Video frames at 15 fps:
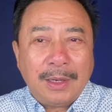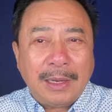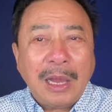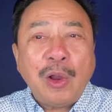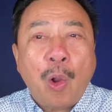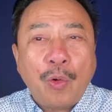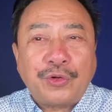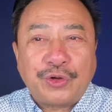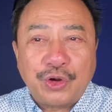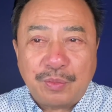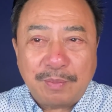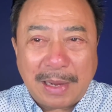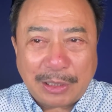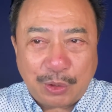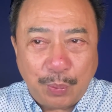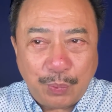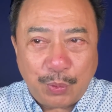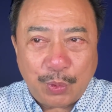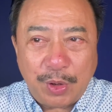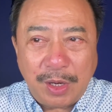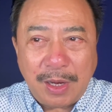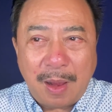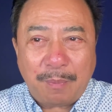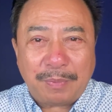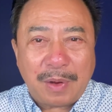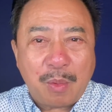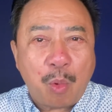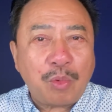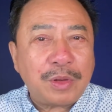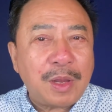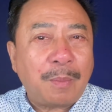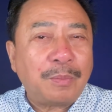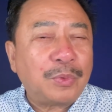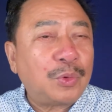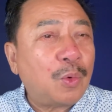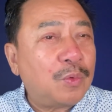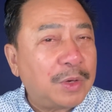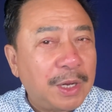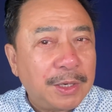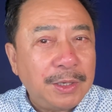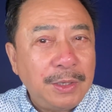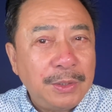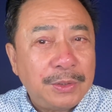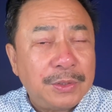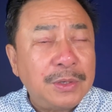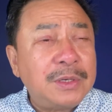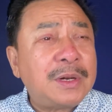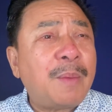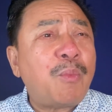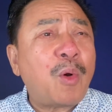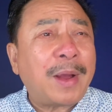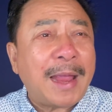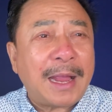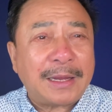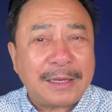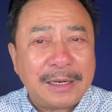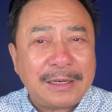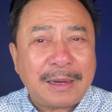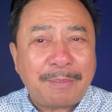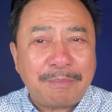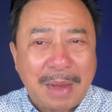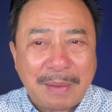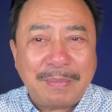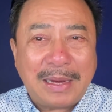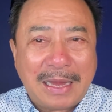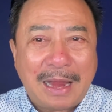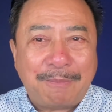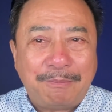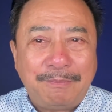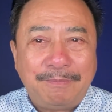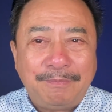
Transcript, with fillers: Cái ngôi trường mà chúng tôi đến học là một dòng tu nữ trước năm 1975.